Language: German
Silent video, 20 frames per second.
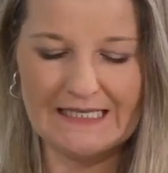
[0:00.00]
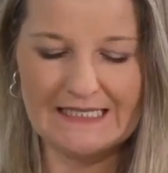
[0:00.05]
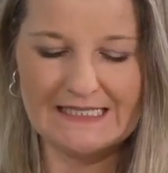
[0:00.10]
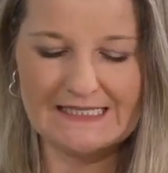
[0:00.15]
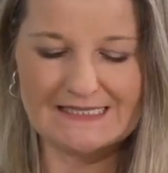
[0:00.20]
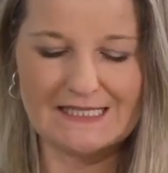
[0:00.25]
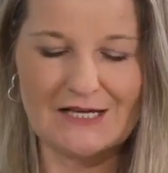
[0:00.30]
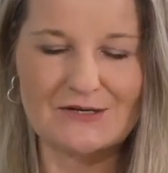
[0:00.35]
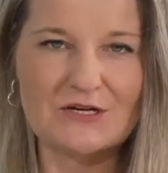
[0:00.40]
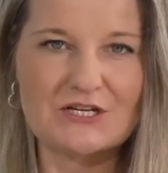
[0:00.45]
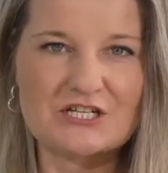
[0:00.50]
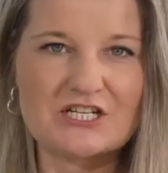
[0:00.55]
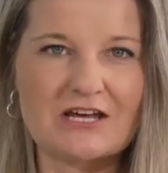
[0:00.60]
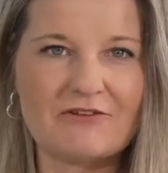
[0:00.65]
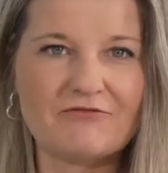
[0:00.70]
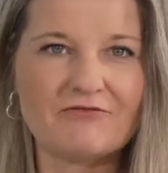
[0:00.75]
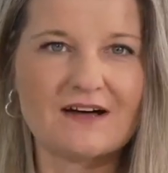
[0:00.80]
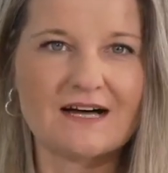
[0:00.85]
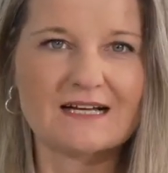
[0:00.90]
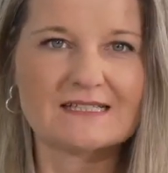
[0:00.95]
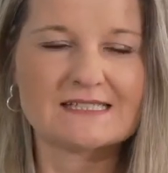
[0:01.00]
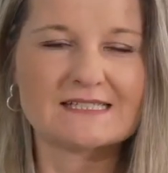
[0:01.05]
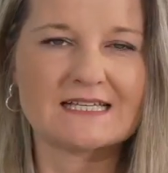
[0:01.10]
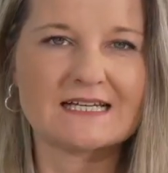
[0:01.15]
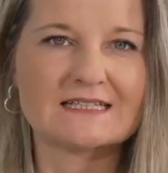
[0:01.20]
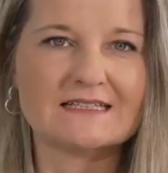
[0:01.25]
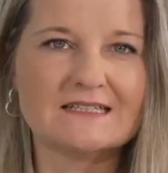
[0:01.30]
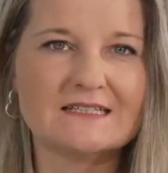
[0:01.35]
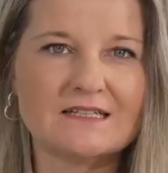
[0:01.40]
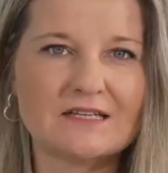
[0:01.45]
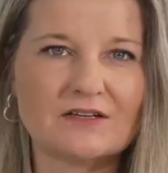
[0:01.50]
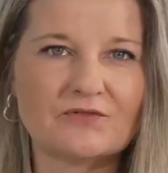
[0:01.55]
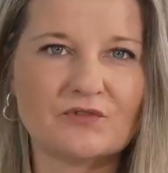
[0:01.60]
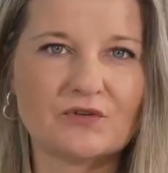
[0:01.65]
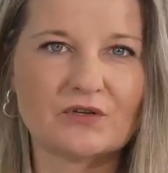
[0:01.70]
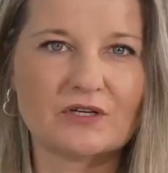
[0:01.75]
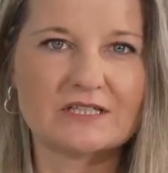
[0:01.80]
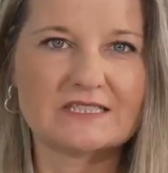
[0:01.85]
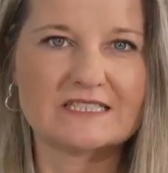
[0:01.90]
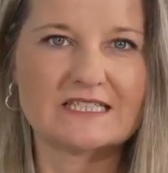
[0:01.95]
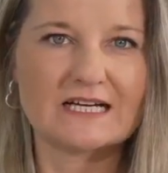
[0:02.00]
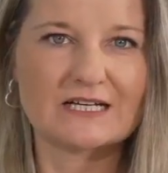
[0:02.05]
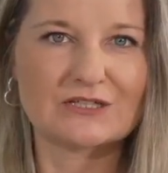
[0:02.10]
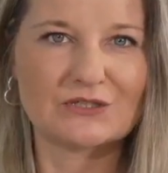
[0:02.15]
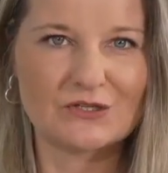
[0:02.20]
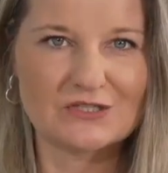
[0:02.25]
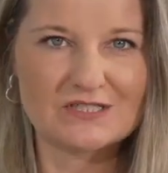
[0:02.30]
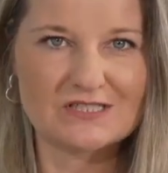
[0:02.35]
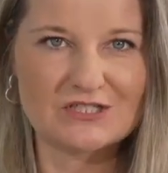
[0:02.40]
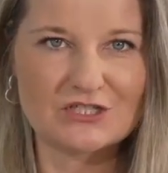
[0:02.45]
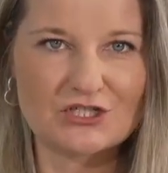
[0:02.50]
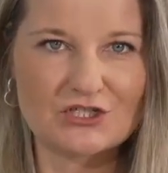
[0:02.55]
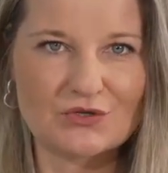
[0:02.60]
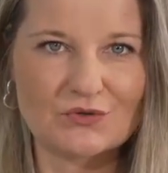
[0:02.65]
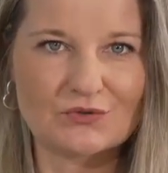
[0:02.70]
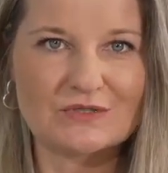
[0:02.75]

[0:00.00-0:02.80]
ist der neue Chefarzt der Klinik für diagnostische